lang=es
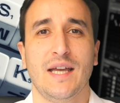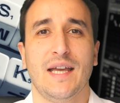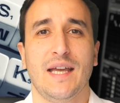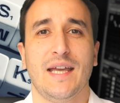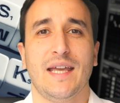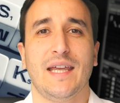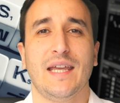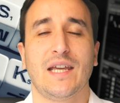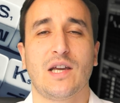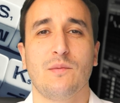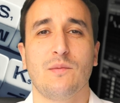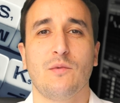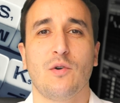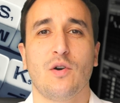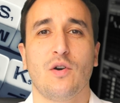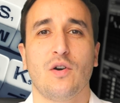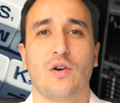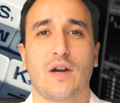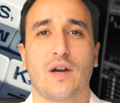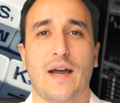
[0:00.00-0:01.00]
y
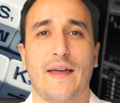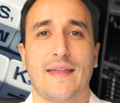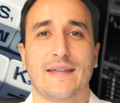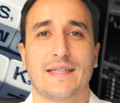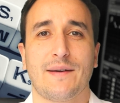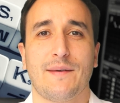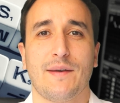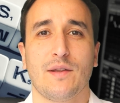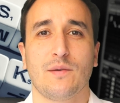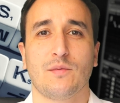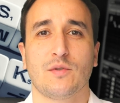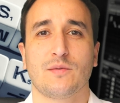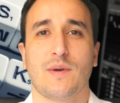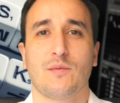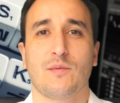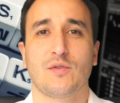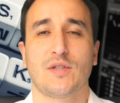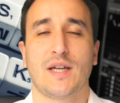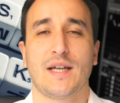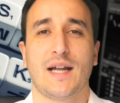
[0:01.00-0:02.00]
como cada sábado pues
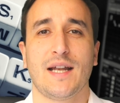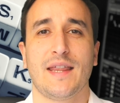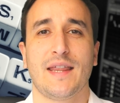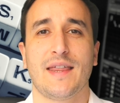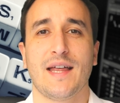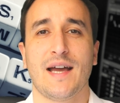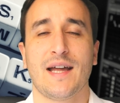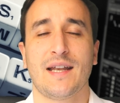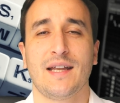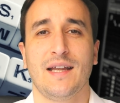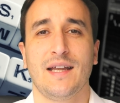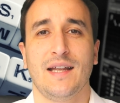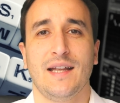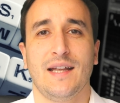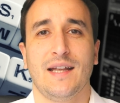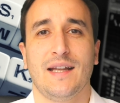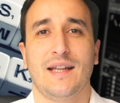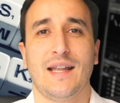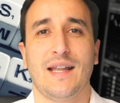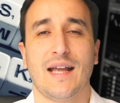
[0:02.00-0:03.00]
vamos a analizar
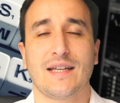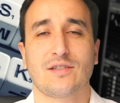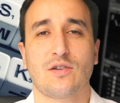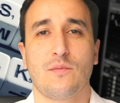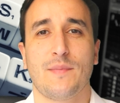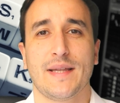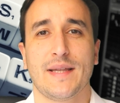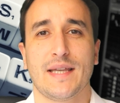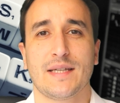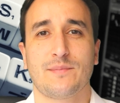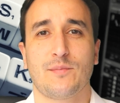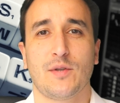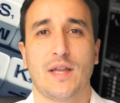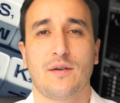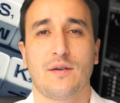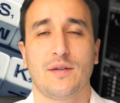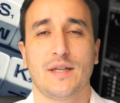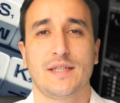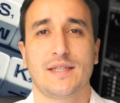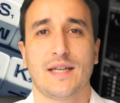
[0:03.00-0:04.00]
las compañías
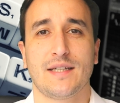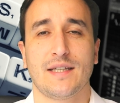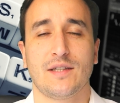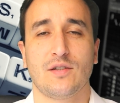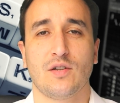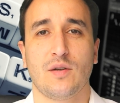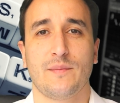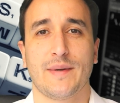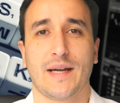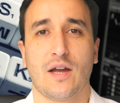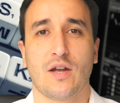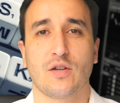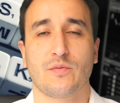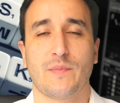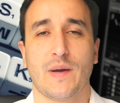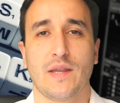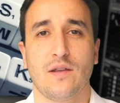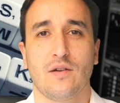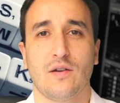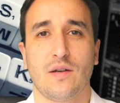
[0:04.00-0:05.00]
protagonistas dentro del mercado
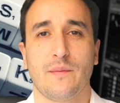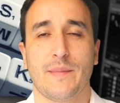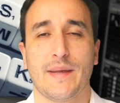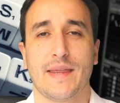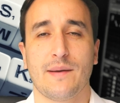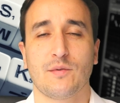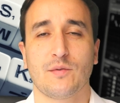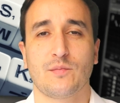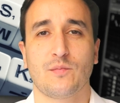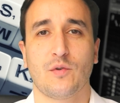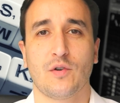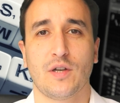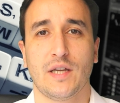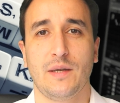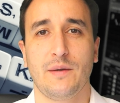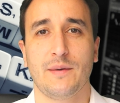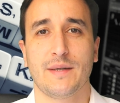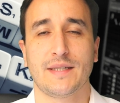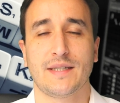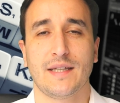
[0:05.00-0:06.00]
español. Empezamos por
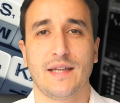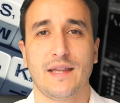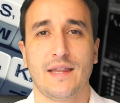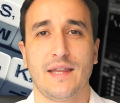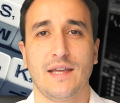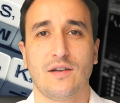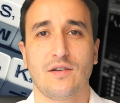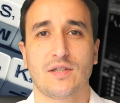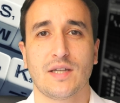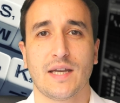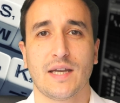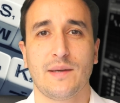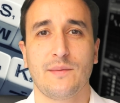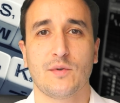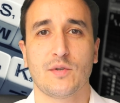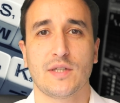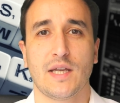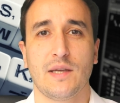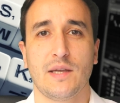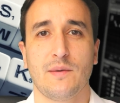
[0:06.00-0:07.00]
IBES 35,
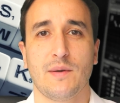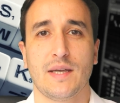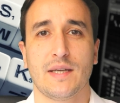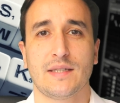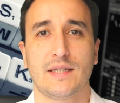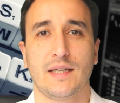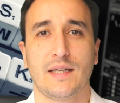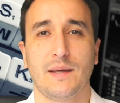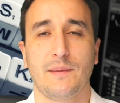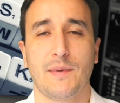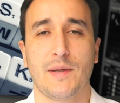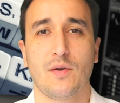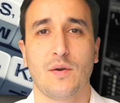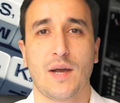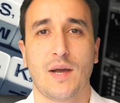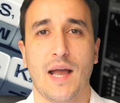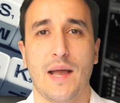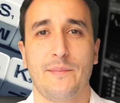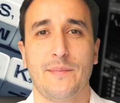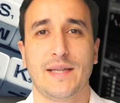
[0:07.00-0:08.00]
seguimos de IBES eh, Medium
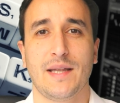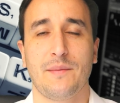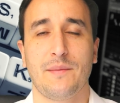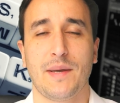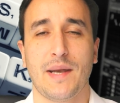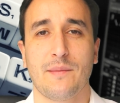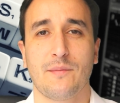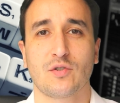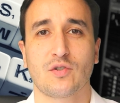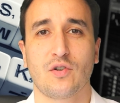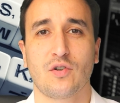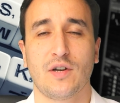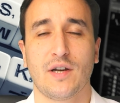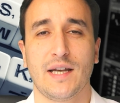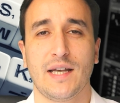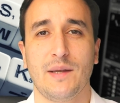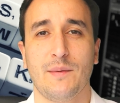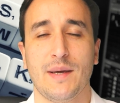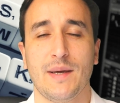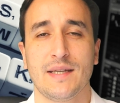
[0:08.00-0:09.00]
Cap y terminamos con
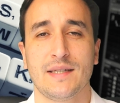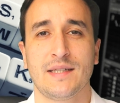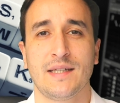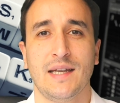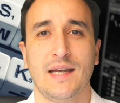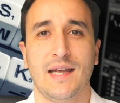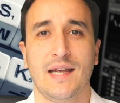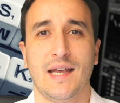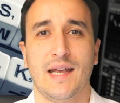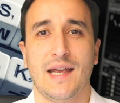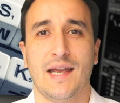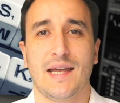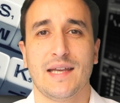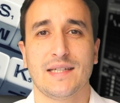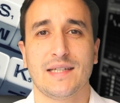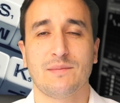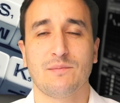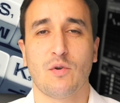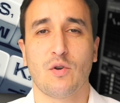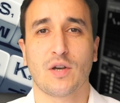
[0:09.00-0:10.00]
el IBES
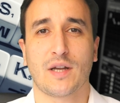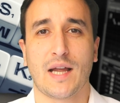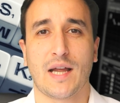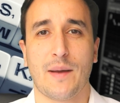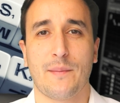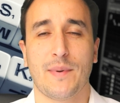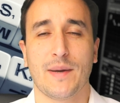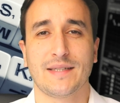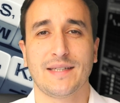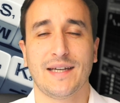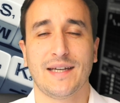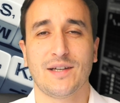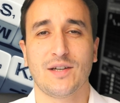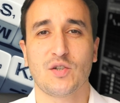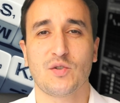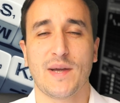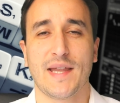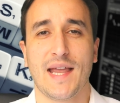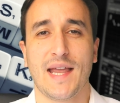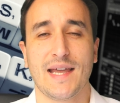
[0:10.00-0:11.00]
Small Cap. Así que no
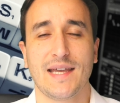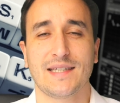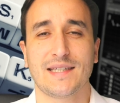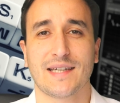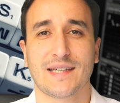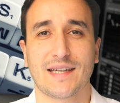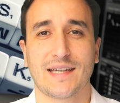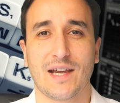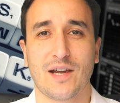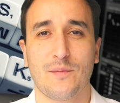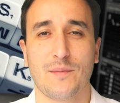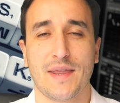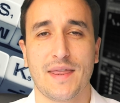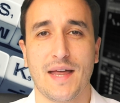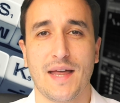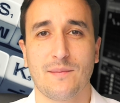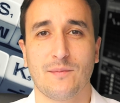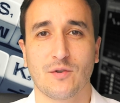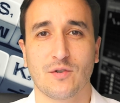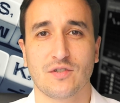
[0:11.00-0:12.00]
os vayáis, que
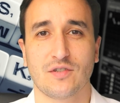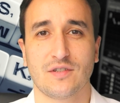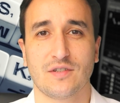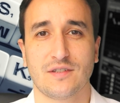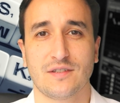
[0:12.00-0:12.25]
comenzamos.